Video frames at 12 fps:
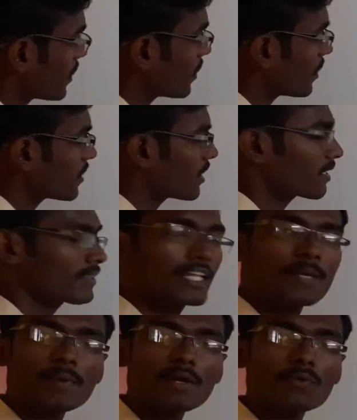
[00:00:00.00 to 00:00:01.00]
எல்லா
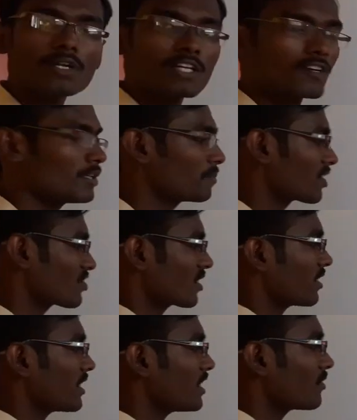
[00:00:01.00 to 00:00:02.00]
இடத்துலையுமே உங்களுக்கு வந்து
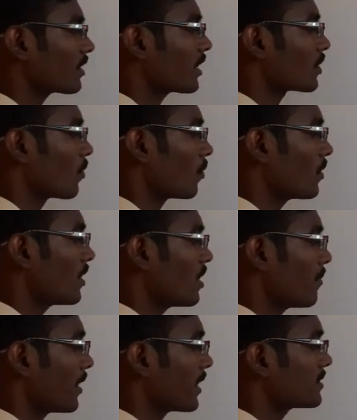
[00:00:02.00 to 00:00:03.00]
ப்ரெஷர் ஈவனாக இருக்கும்
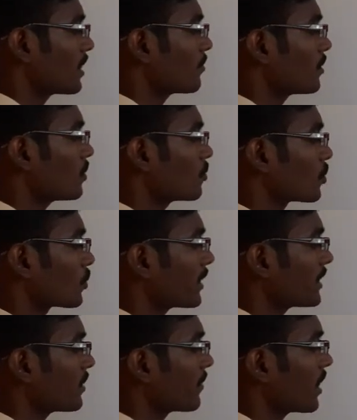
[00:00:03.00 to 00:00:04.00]
எக்ஸாம்பிளுக்கு ஒரு
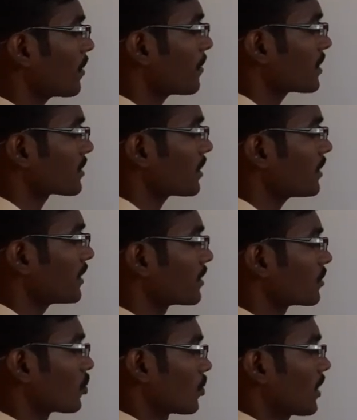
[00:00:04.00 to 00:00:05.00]
டுவெண்ட்டி மெகா பாஸ்கல்னு
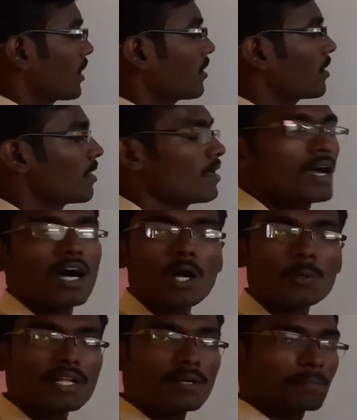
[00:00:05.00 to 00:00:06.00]
எடுத்துக்கிட்டோன்னா
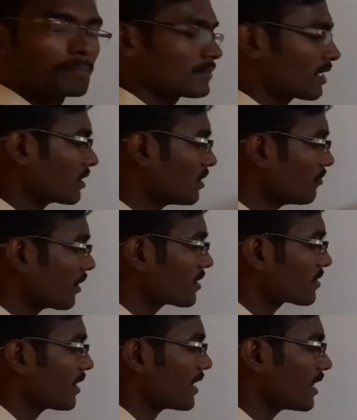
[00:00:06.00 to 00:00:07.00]
அதோடைய
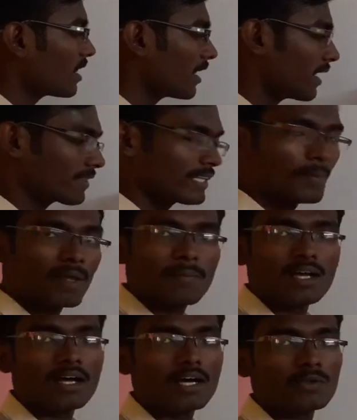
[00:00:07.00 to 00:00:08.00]
சர்க்கம்ஃபரன்ஸில் எல்லா இடத்துலையுமே
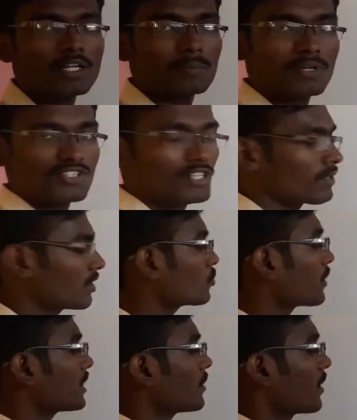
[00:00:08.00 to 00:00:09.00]
மெ அதோடைய ப்ரெஷர் வந்து
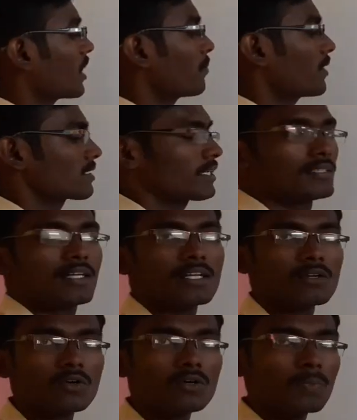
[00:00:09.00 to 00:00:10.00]
டுவெண்ட்டி மெகா பாஸ்கல் தான்
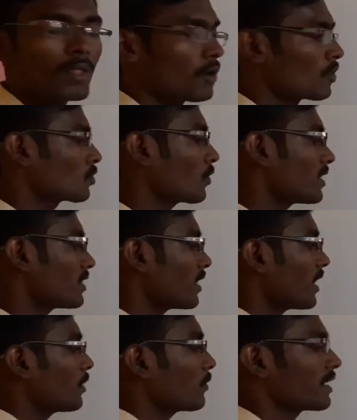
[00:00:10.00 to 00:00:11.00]
இருக்கும் ஸோ
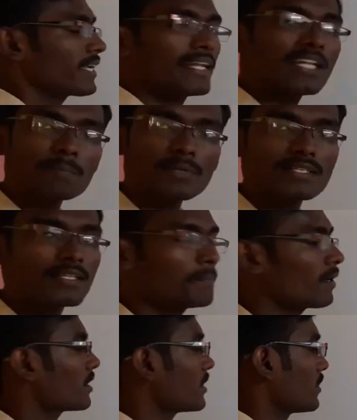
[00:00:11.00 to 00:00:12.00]
இதனால் உங்களுக்கு என்ன ப்ளஸ்ன்னு
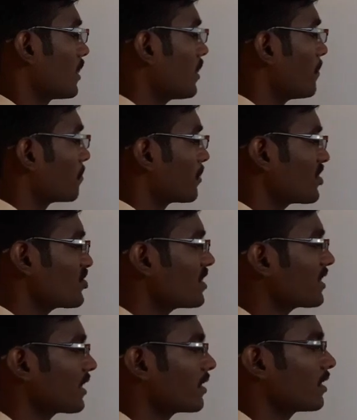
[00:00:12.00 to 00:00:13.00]
பார்த்தீங்கன்னா ப்ரெஷர்